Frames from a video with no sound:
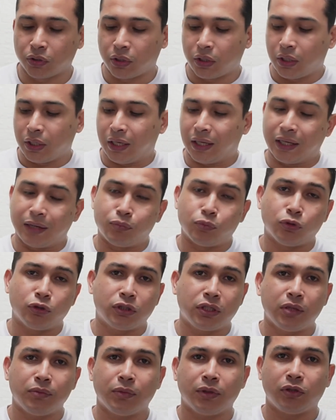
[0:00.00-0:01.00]
El
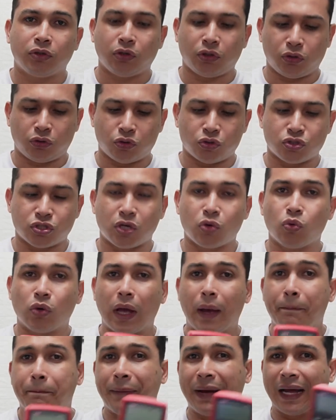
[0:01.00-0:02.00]
multímetro entonces es un
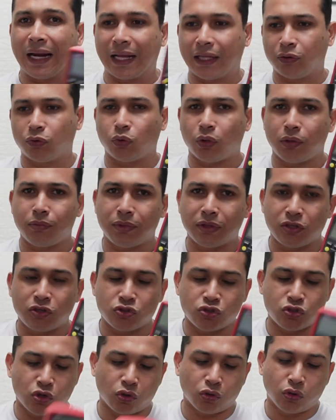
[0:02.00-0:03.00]
aparato de
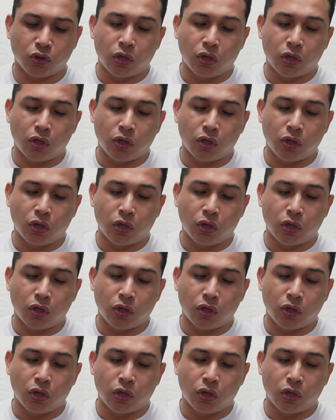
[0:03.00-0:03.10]
medición